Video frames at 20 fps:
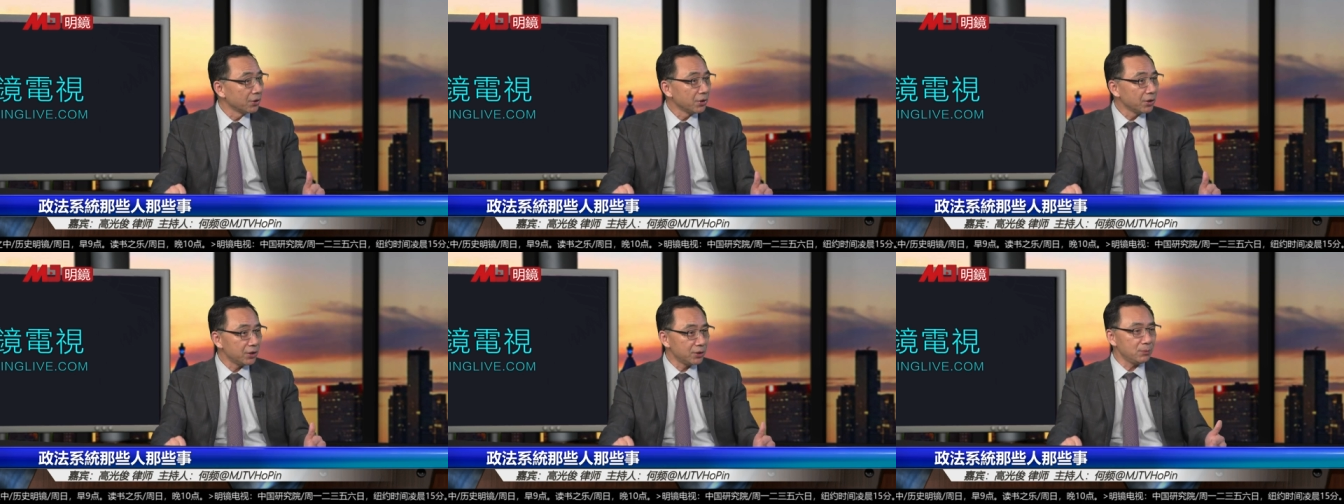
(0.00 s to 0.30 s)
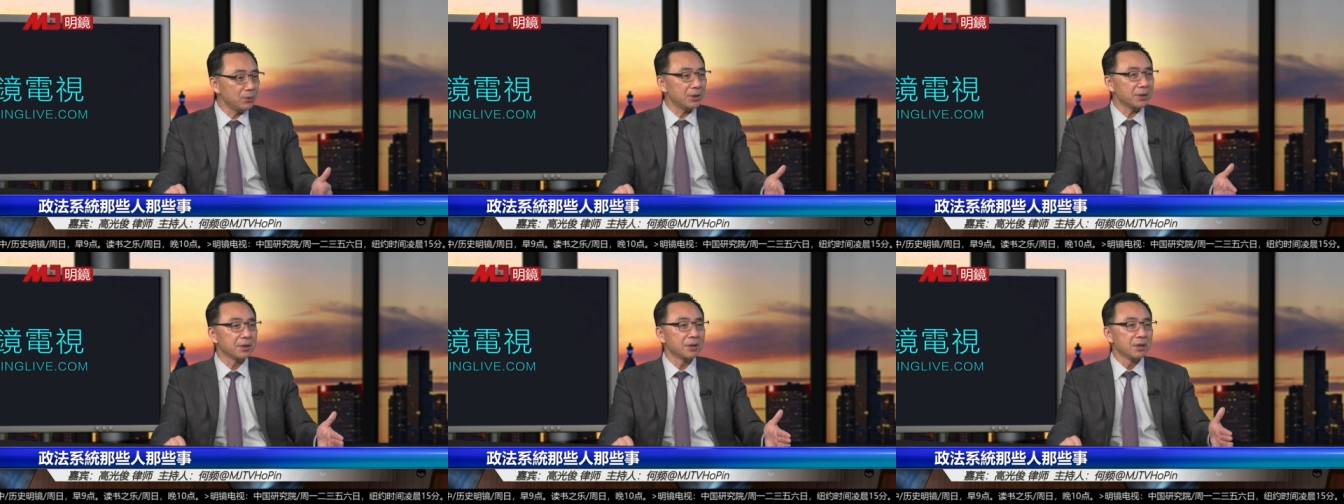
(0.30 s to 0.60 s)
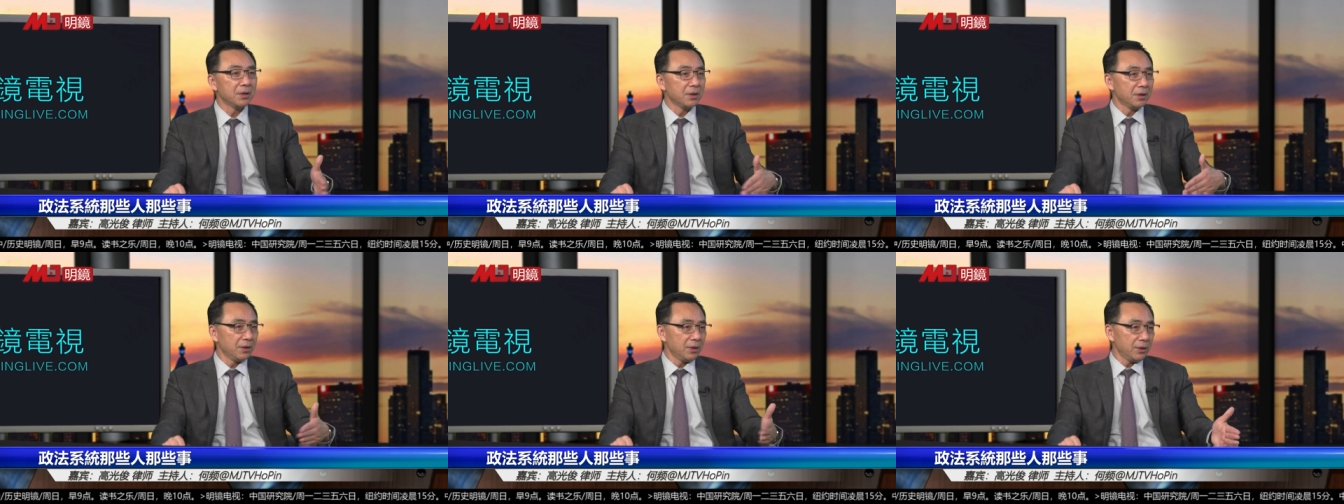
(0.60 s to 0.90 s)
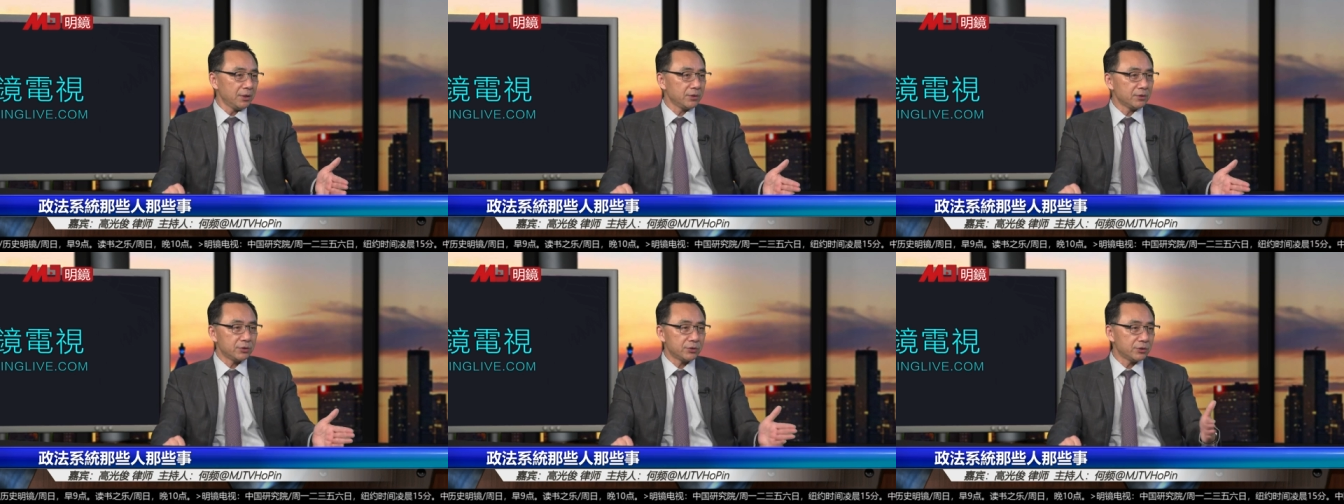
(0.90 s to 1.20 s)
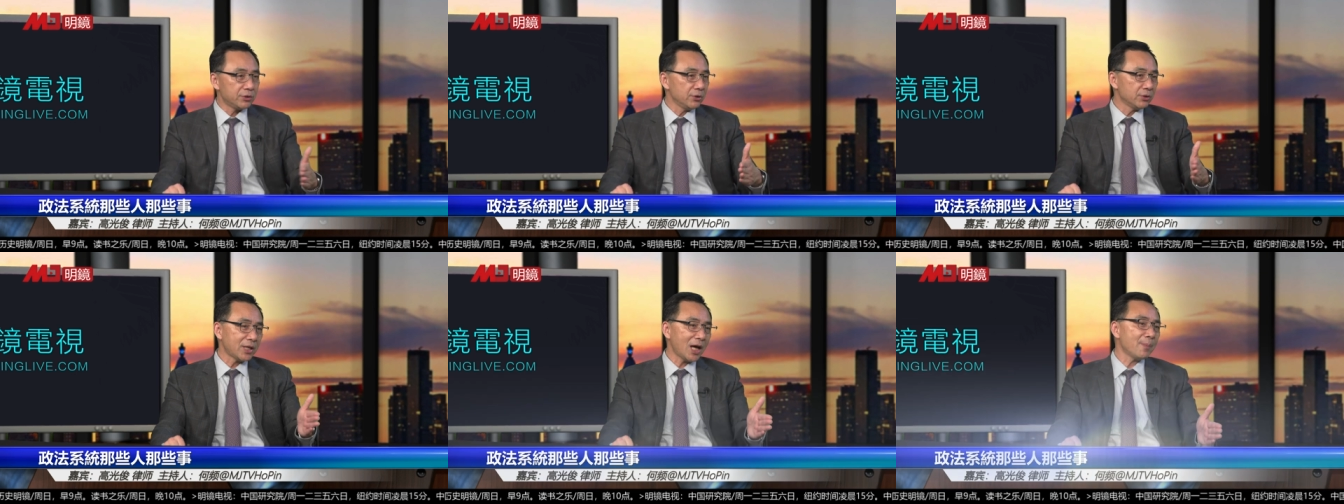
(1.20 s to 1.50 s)
因为
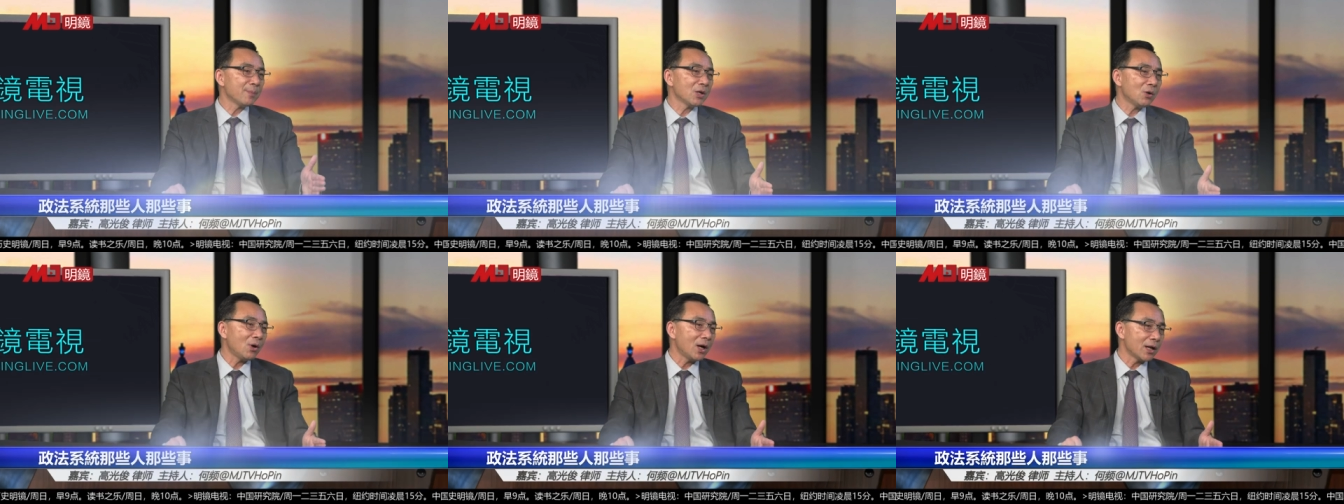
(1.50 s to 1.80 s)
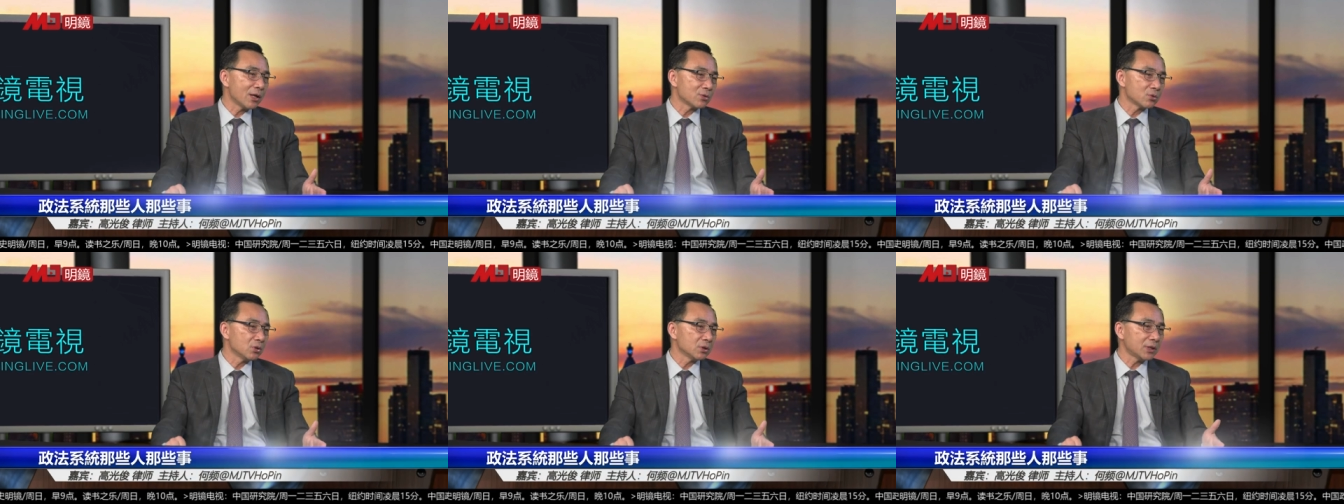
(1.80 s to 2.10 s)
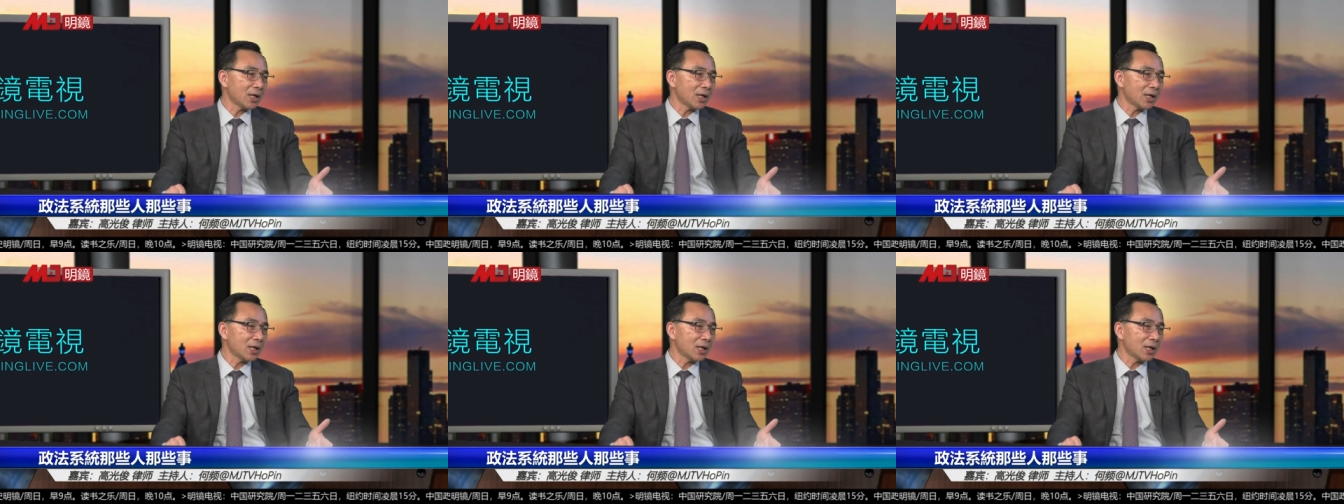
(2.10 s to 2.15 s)
用他们的话来说，